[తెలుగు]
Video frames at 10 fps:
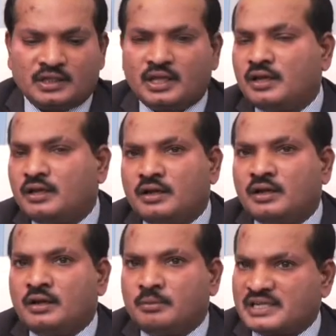ఇది
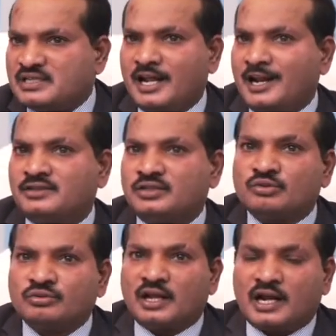ప్రజలు ఎలా
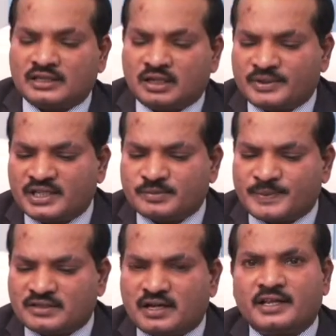తీసుకుంటారు ఆంధ్రప్రదేశ్
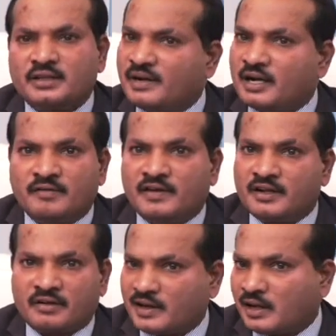ప్రజలు అనేది మీరు రెండు వేల
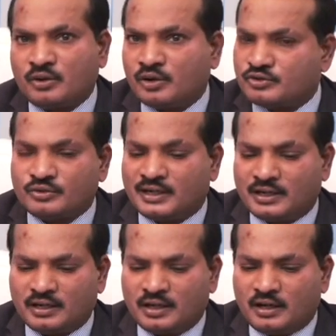ఇరవై నాలుగులో
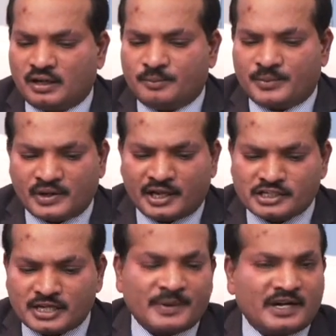చూడండి ఇప్పుడు
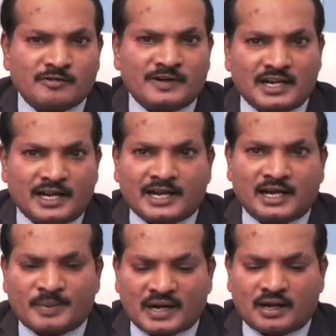నేను చెప్పినటువంటి
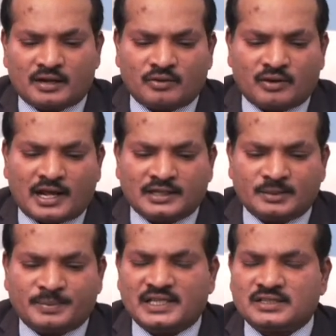లెక్కల ప్రకారం కూడా
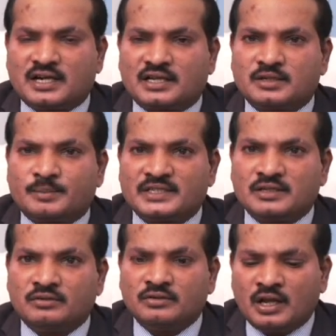ఆంధ్రప్రదేశ్ రాష్ట్ర
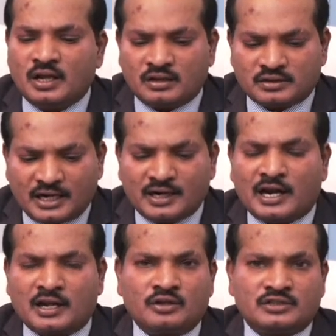ప్రజలు
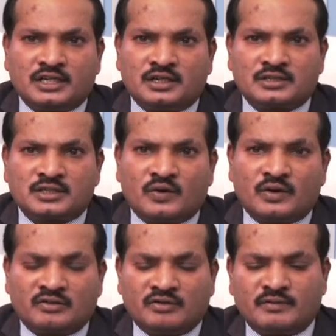తెలంగాణలో సెటిలర్స్గా
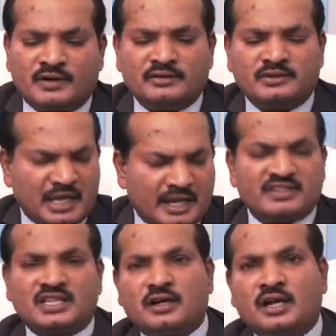ఉన్నటువంటి వాళ్ళు ఏ
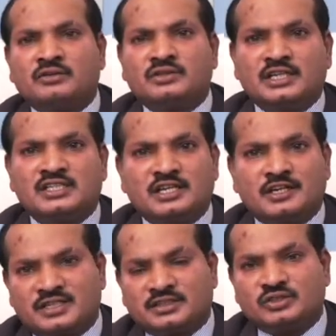విధంగానూ దీన్ని
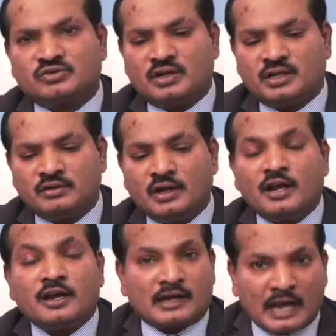సీరియస్గా తీసుకోలేదు
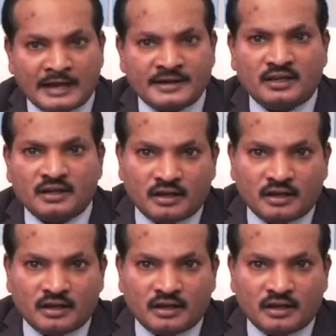కానీ